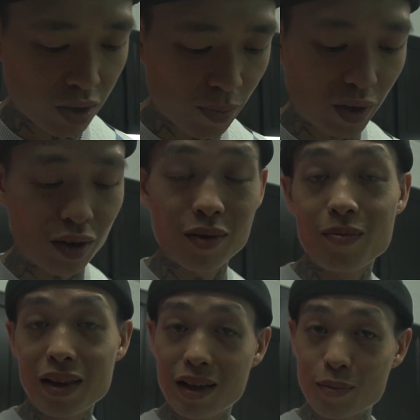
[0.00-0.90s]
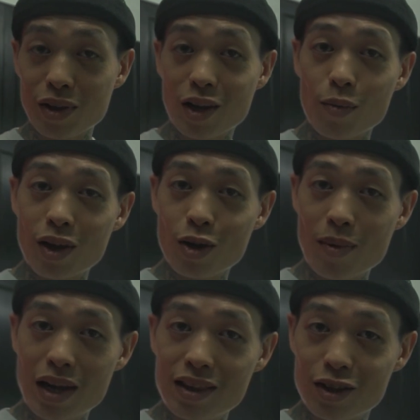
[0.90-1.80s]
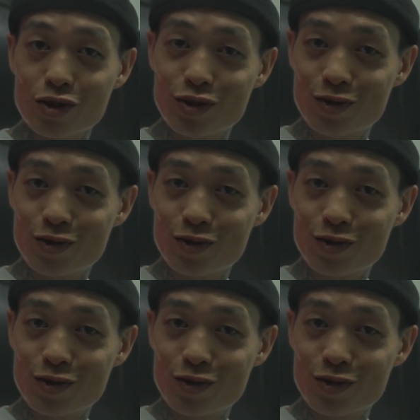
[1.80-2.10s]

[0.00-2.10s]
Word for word: todos, pero van a poder acomodarlos más lindos.